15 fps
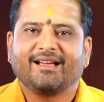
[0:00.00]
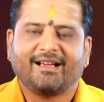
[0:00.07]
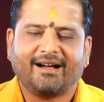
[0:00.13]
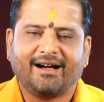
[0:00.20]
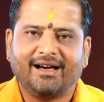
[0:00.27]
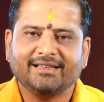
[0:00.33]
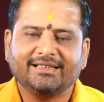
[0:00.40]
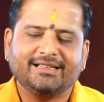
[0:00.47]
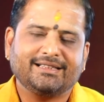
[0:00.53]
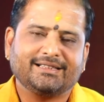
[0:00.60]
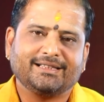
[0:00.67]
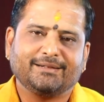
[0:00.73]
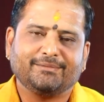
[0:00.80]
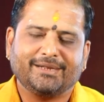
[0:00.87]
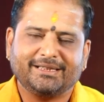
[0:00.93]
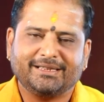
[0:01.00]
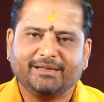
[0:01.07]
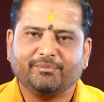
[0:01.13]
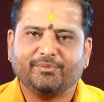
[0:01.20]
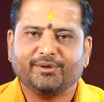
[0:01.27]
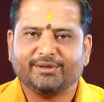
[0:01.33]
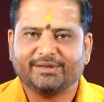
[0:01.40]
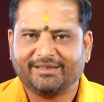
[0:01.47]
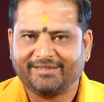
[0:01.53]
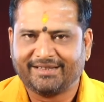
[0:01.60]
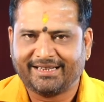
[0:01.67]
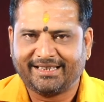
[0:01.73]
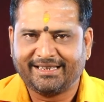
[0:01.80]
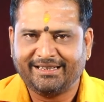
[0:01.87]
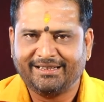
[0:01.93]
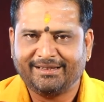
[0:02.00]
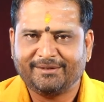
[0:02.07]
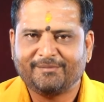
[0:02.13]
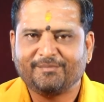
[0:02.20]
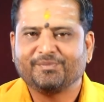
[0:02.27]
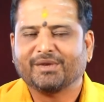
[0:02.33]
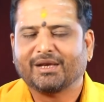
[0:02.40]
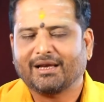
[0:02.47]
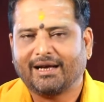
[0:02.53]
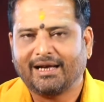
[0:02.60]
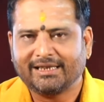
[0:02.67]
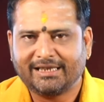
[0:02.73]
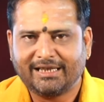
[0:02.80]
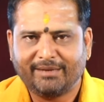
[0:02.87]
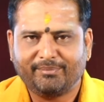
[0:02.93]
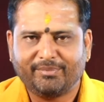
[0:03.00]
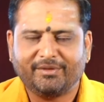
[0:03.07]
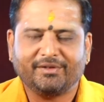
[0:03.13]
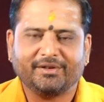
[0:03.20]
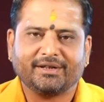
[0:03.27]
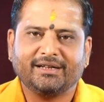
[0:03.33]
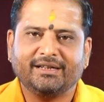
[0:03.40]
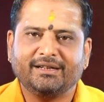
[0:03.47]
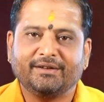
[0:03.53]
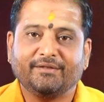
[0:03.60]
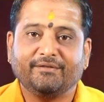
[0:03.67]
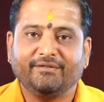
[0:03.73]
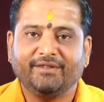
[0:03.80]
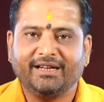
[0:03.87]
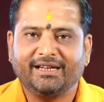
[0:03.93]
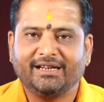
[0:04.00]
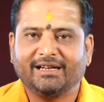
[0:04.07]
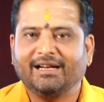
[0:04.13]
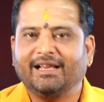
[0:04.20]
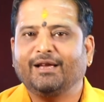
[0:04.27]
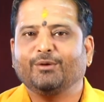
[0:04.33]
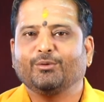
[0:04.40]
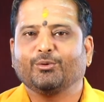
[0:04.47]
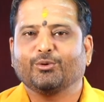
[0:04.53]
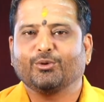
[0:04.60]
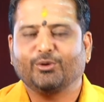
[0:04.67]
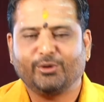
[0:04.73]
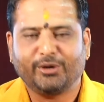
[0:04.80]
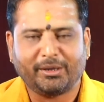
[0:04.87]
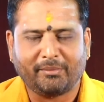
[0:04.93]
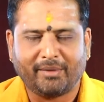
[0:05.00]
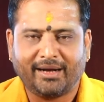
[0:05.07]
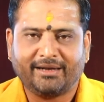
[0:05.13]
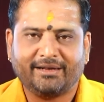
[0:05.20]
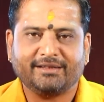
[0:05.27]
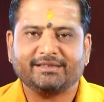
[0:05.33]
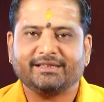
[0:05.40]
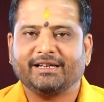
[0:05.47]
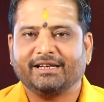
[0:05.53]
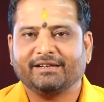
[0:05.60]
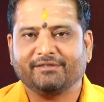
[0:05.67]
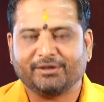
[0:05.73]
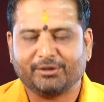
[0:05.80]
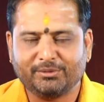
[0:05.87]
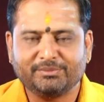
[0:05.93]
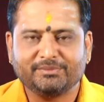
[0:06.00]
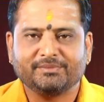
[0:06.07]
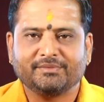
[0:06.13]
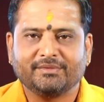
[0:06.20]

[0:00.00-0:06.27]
காதல் திருமணத்தை பொறுத்தவரையில் காதலிப்பவர்கள் வீட்டில் உங்களுடைய மேட்ரு தெரிய வரும்